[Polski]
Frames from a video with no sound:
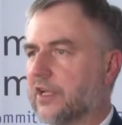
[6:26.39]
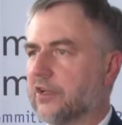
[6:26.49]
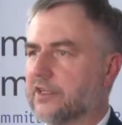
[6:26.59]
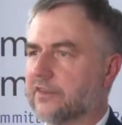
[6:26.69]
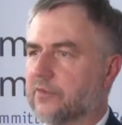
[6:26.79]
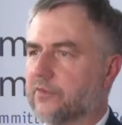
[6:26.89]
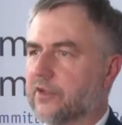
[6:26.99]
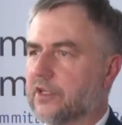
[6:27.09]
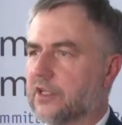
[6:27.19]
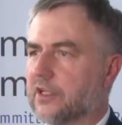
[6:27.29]
ale one są
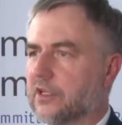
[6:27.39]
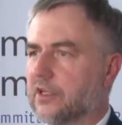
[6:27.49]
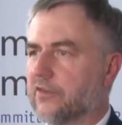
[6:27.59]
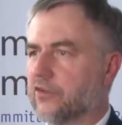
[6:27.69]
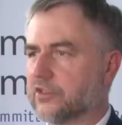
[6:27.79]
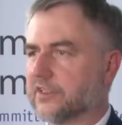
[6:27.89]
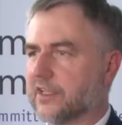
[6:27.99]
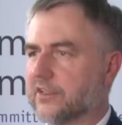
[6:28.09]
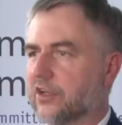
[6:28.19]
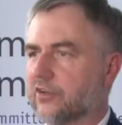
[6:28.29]
w e, różnych
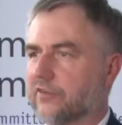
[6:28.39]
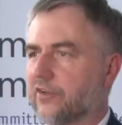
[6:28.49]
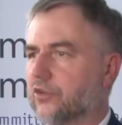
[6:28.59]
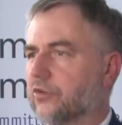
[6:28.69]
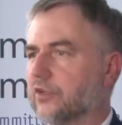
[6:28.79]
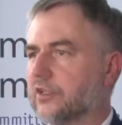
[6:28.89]
stadiach rozwoju.